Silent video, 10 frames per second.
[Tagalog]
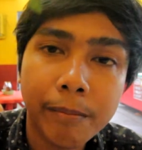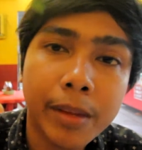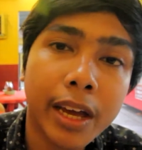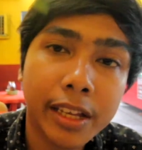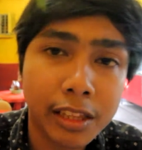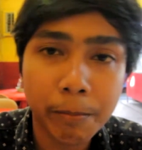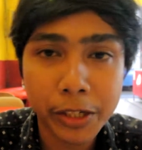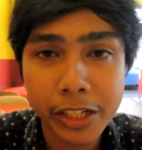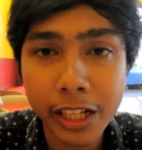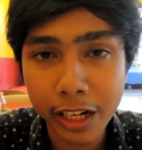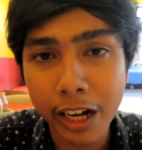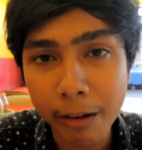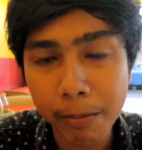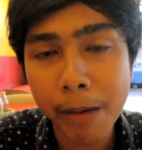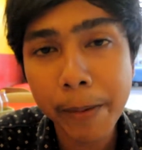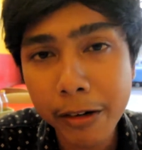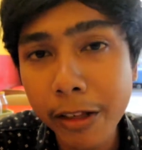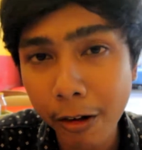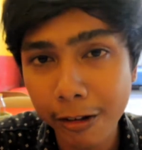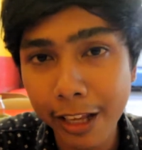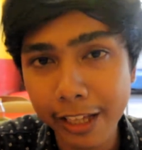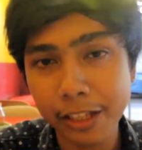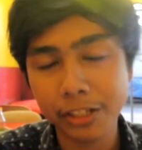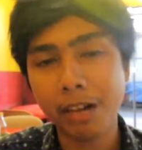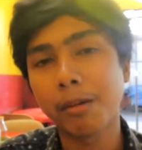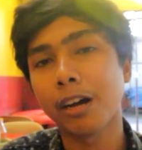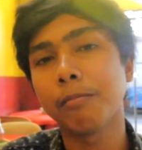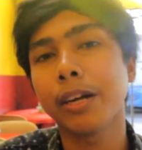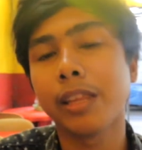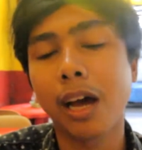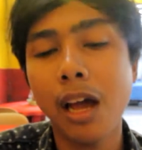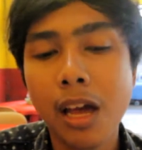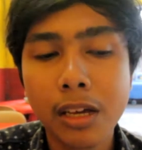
na eh, hindi pa siya nagre-reply. Pero nag-online na siya mga brad ah.